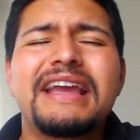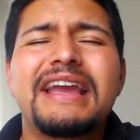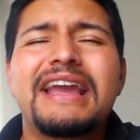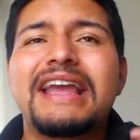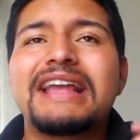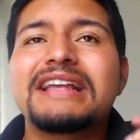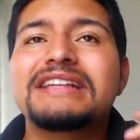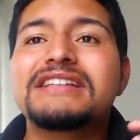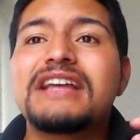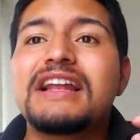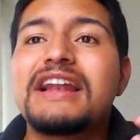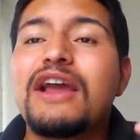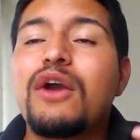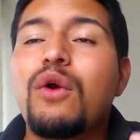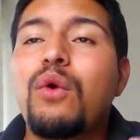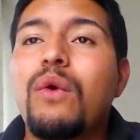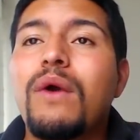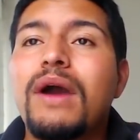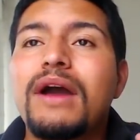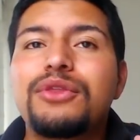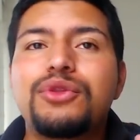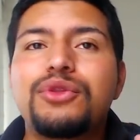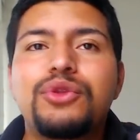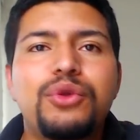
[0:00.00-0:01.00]
que sale
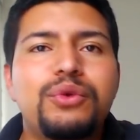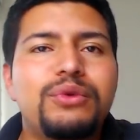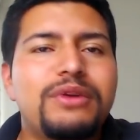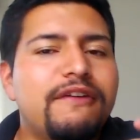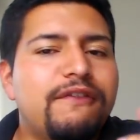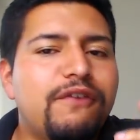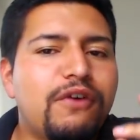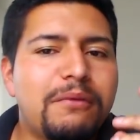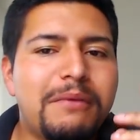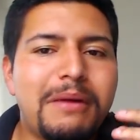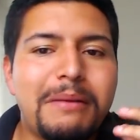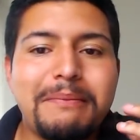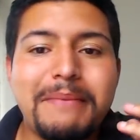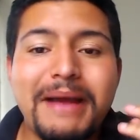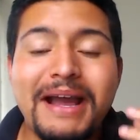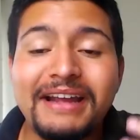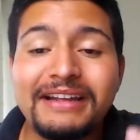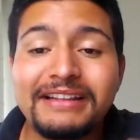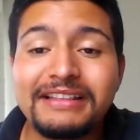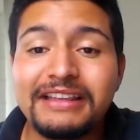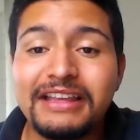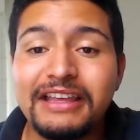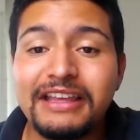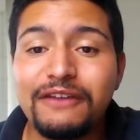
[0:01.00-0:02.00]
jugando de una forma
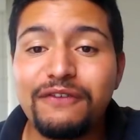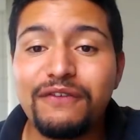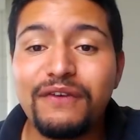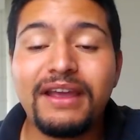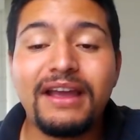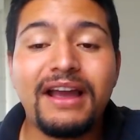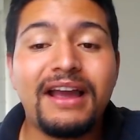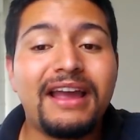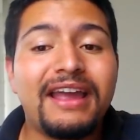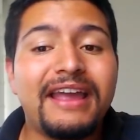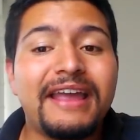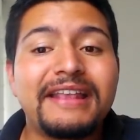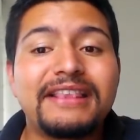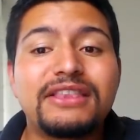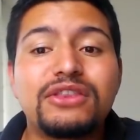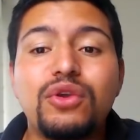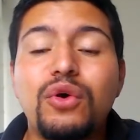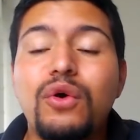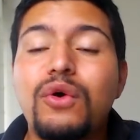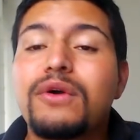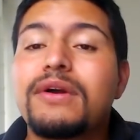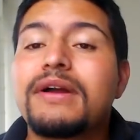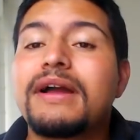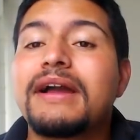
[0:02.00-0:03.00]
magnífica, que
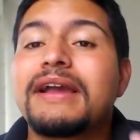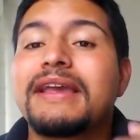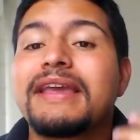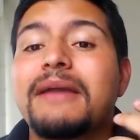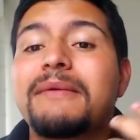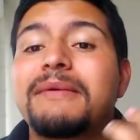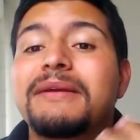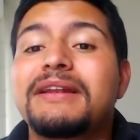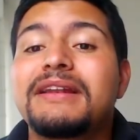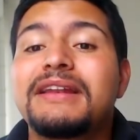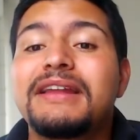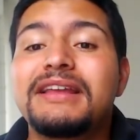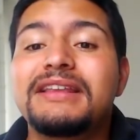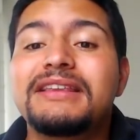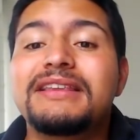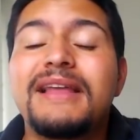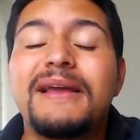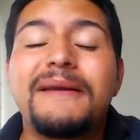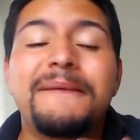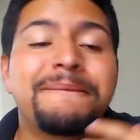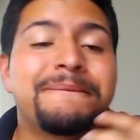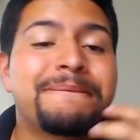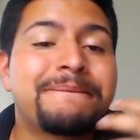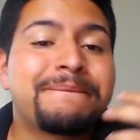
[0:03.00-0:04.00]
toca, que
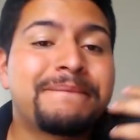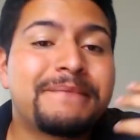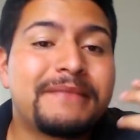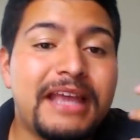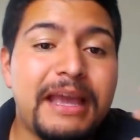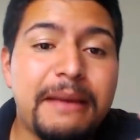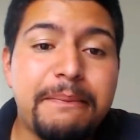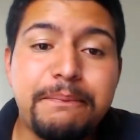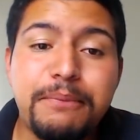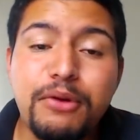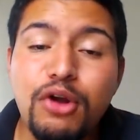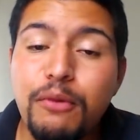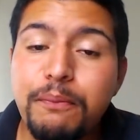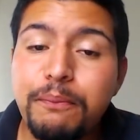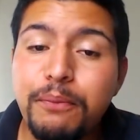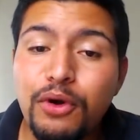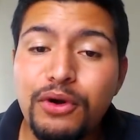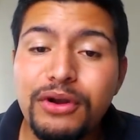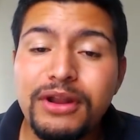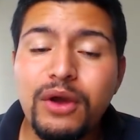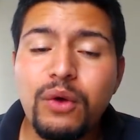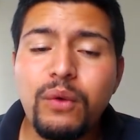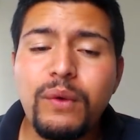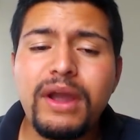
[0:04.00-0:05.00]
habilita, que
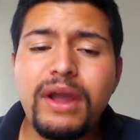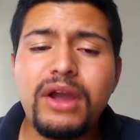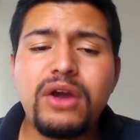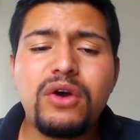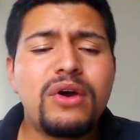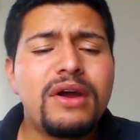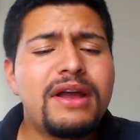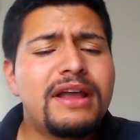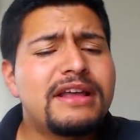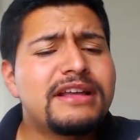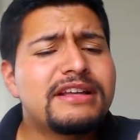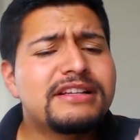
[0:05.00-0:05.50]
propone juego.